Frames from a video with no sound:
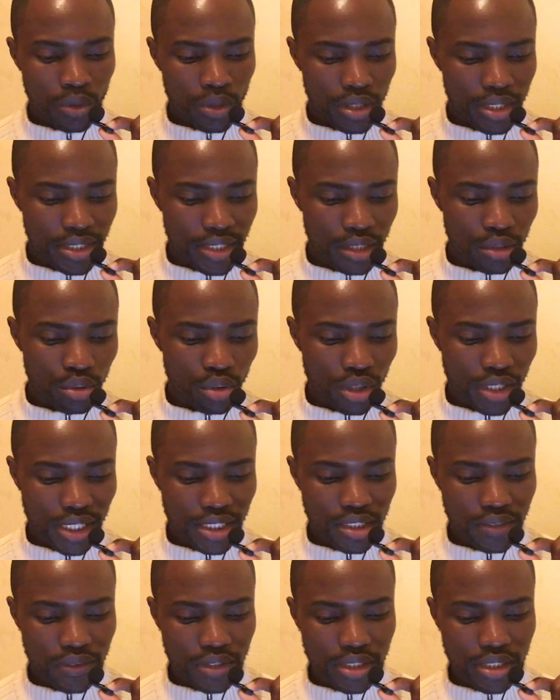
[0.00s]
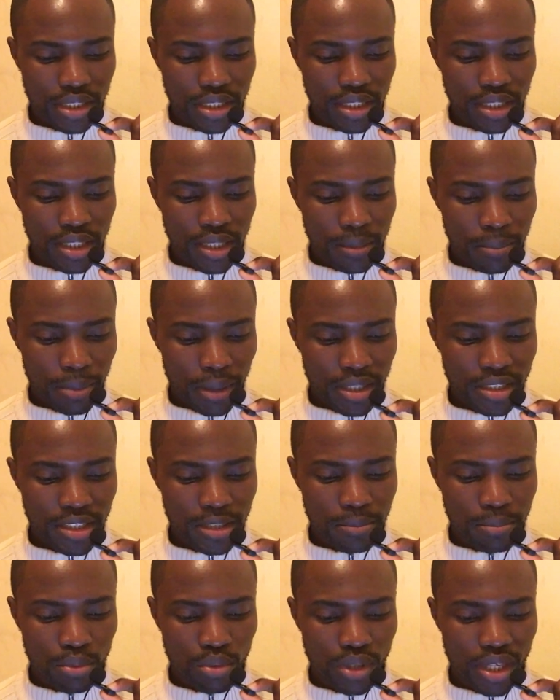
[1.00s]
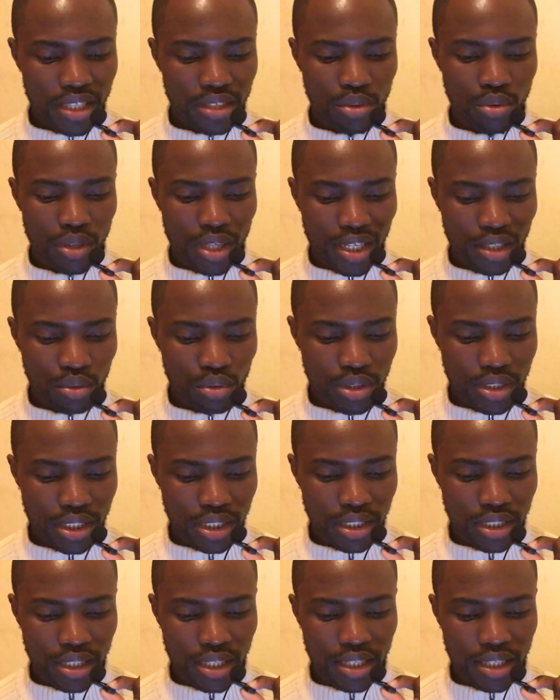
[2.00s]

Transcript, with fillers: Les secteurs d'activité principaux restent l'industrie